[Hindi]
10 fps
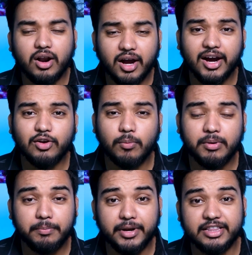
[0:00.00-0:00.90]
और अगर वो
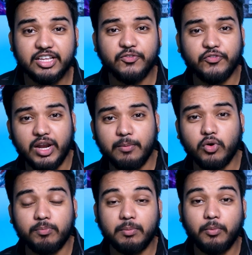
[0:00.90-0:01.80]
अपने ब्रीदिंग फ्लेम
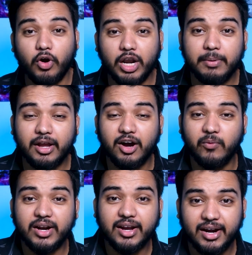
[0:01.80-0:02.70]
को अपने बॉडी पे
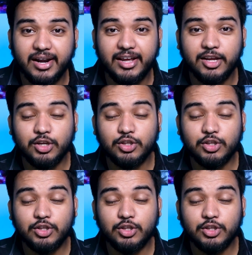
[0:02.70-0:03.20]
कवर कर ले